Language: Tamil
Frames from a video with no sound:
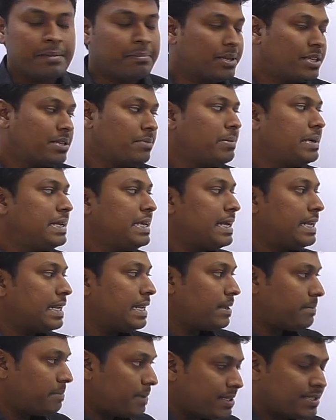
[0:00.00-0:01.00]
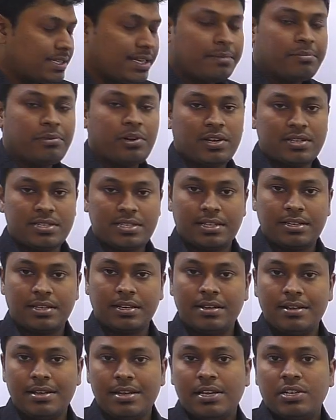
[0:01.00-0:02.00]
மற்றபடி எல்லாமே சேம் லாஜிக்
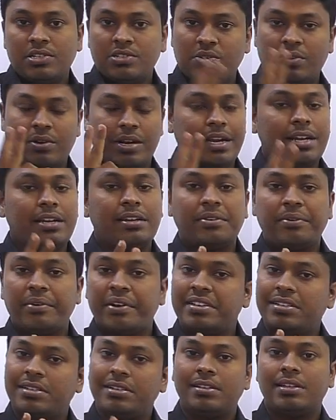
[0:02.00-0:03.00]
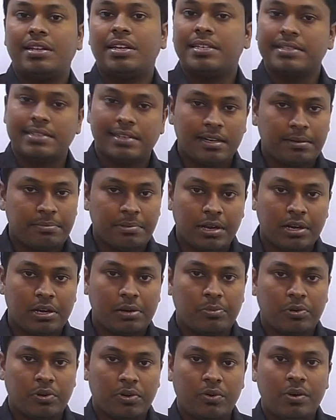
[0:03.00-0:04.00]
தான் ஸோ ரெண்டு கொஷின் இந்த லெசனில்
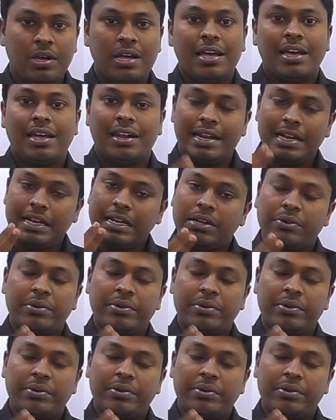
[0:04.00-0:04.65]
பார்க்க போகிறோம் ரெண்டு